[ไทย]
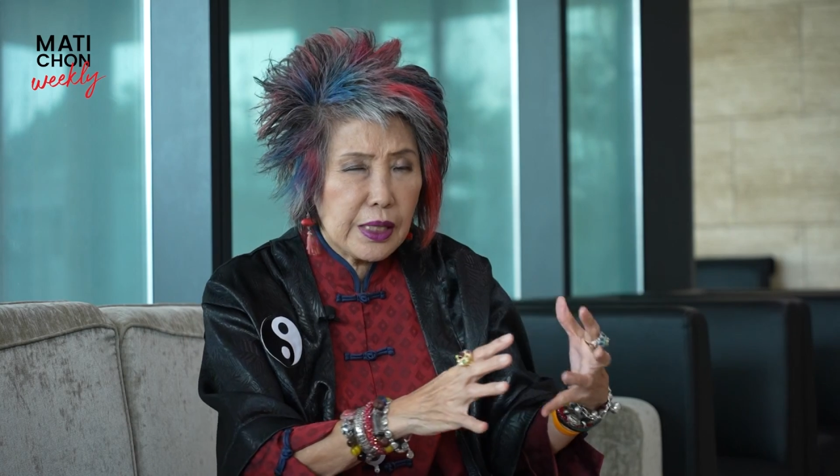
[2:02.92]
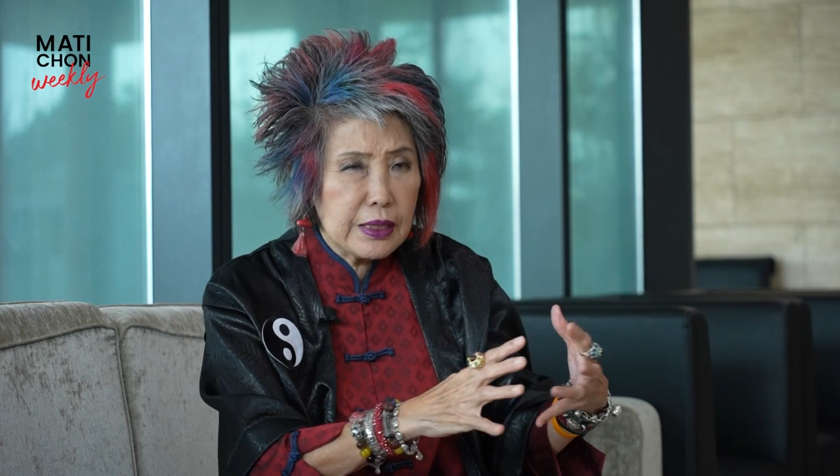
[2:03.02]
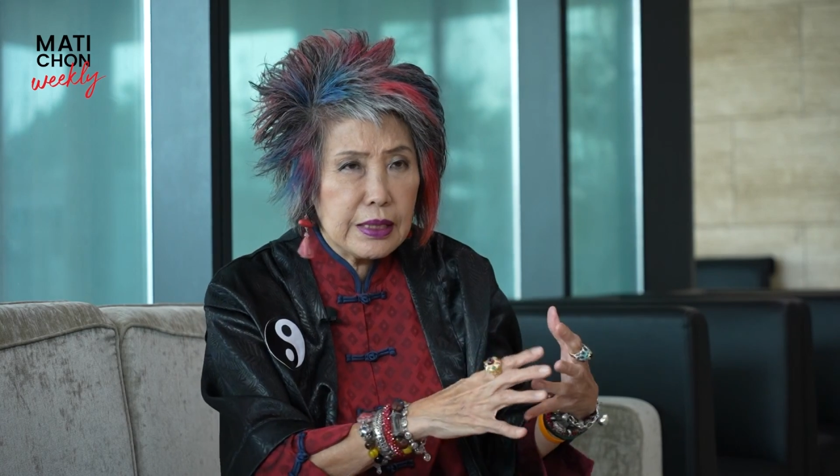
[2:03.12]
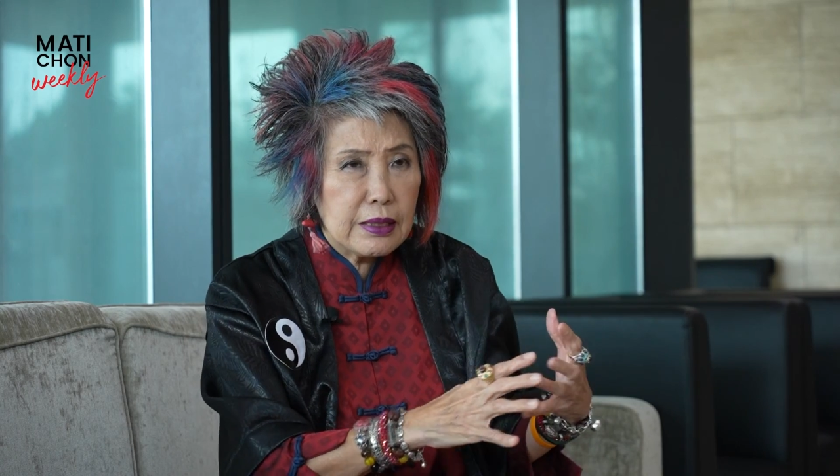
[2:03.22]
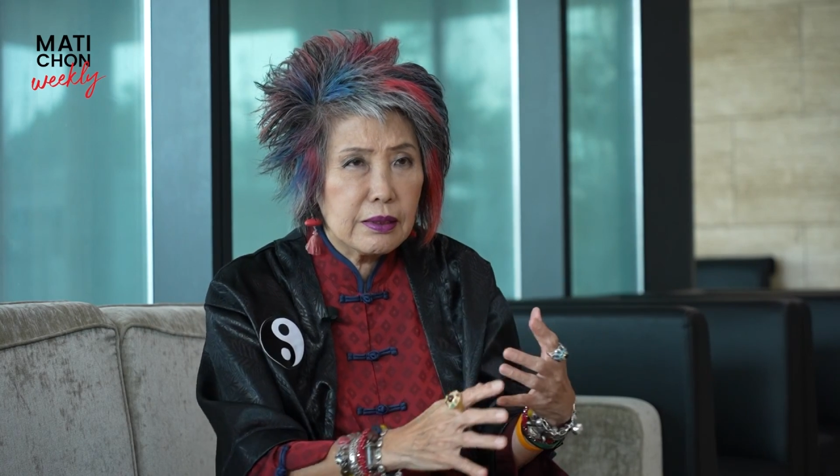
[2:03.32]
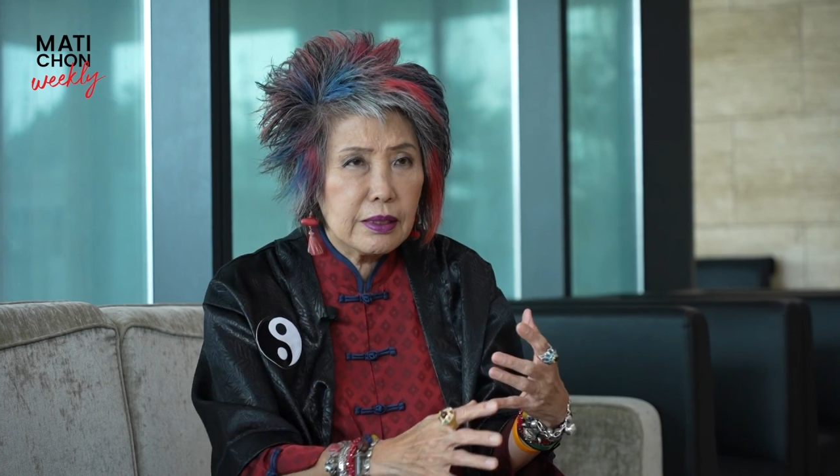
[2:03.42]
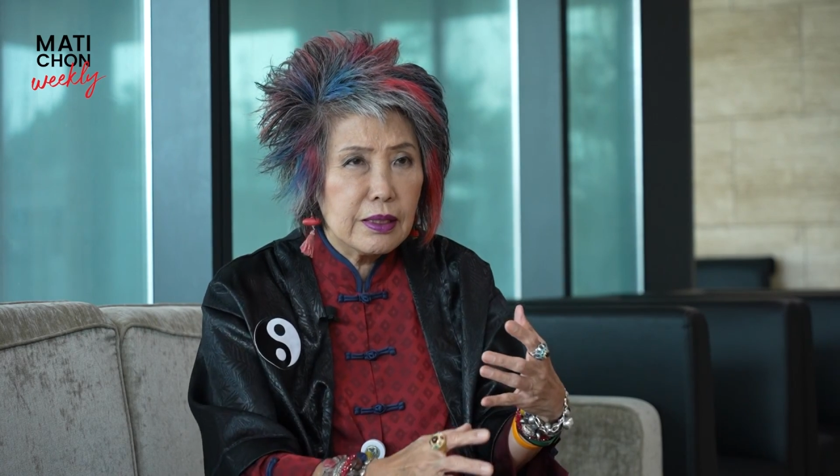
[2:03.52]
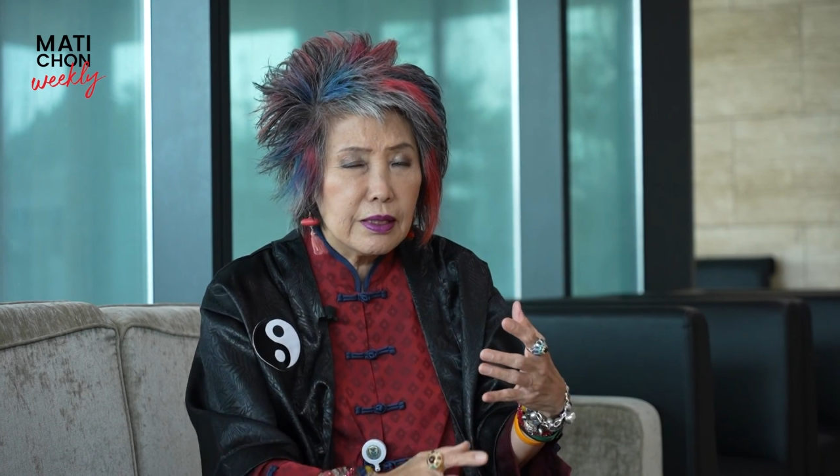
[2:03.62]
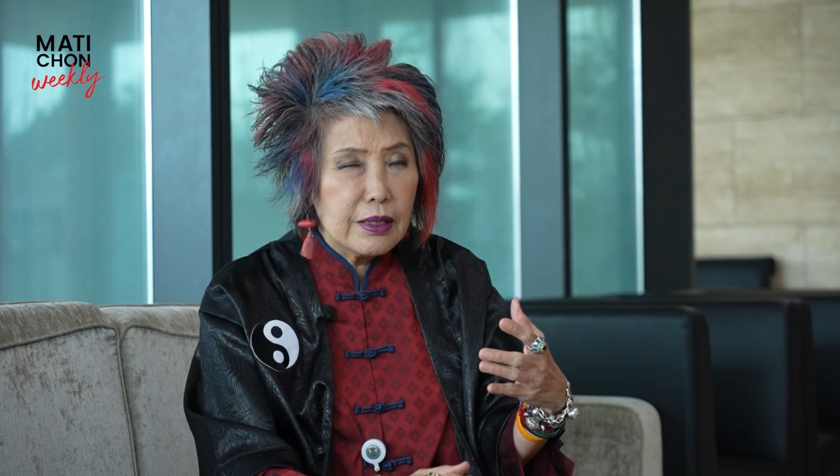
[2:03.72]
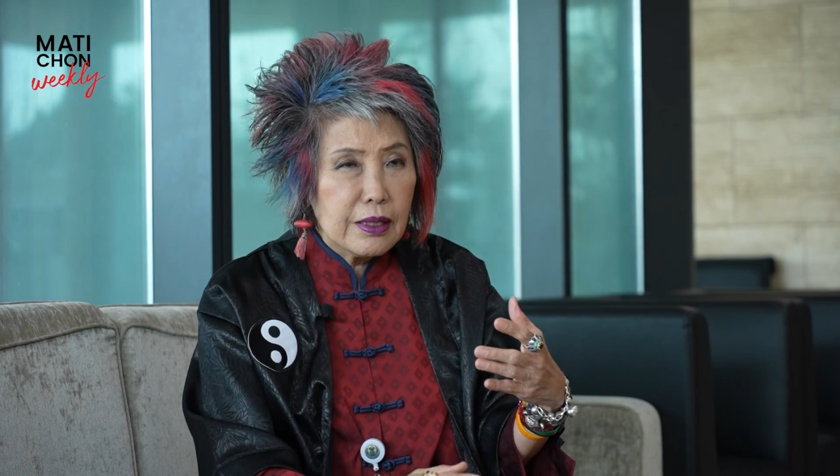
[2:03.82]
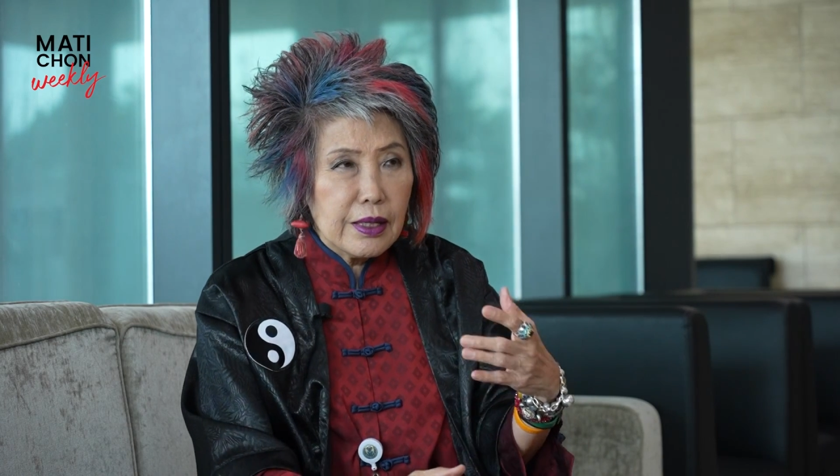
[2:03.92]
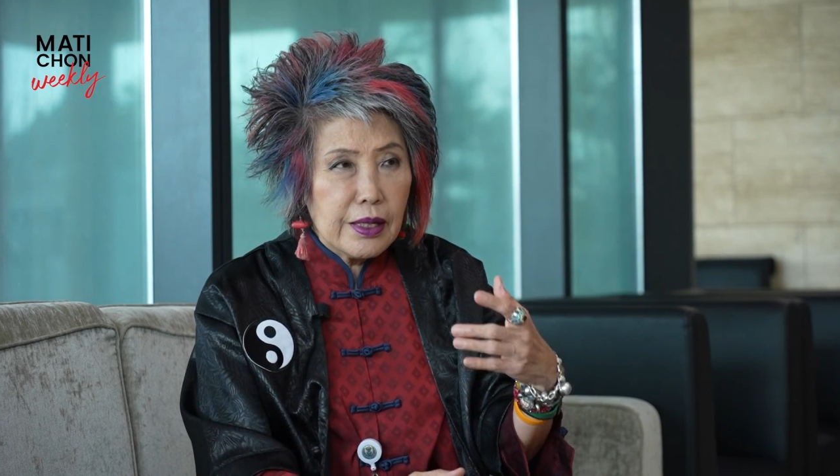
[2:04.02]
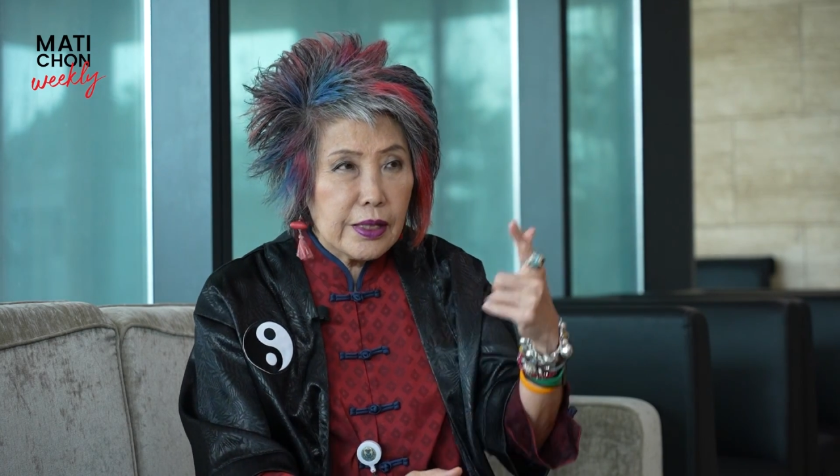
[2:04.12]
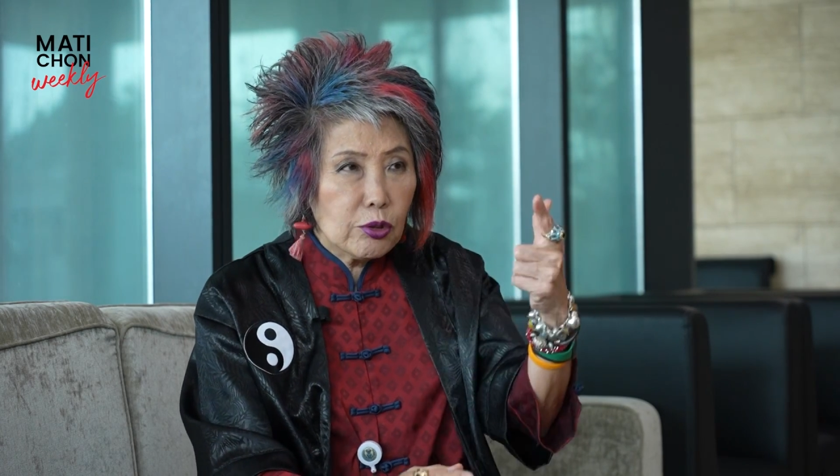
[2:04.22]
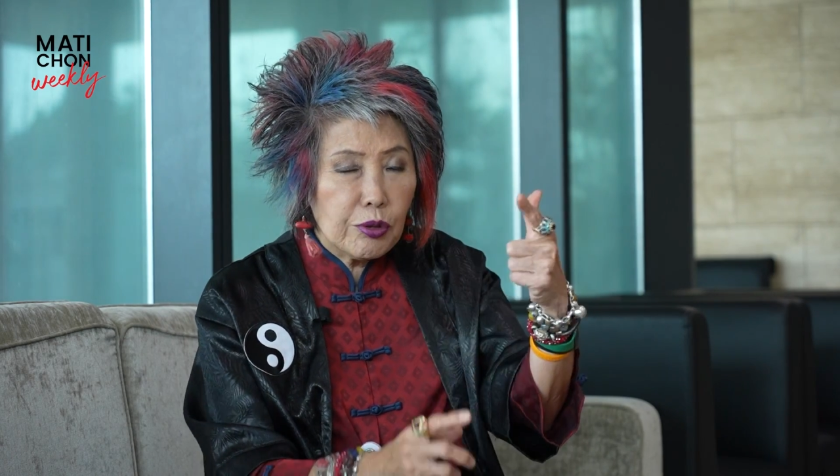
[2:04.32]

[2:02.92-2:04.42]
อะไรดีเลยเห็น